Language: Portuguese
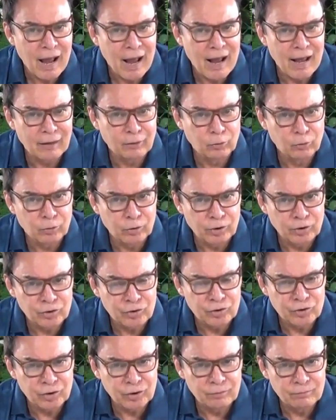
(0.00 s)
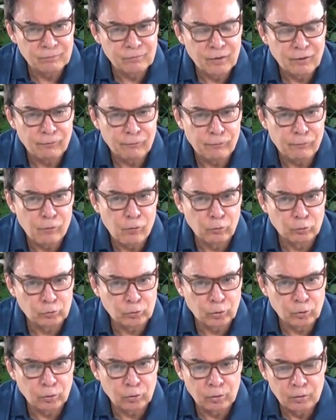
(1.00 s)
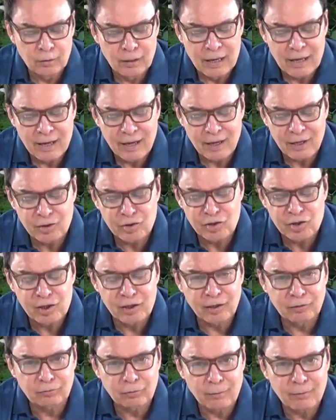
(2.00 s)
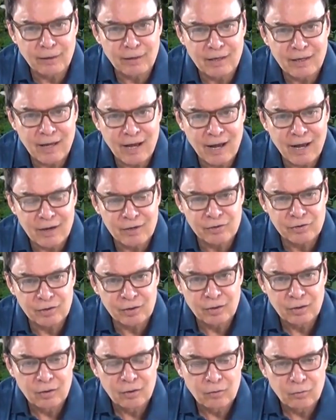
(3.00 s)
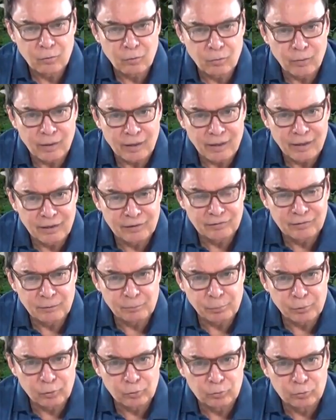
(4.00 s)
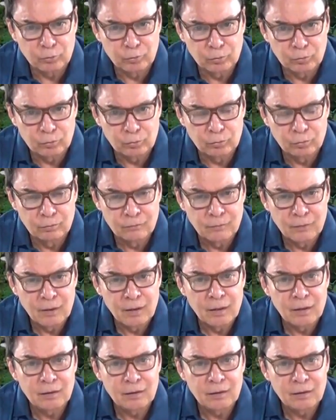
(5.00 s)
À noite, voltou, retira a sua maquiagem com esse produto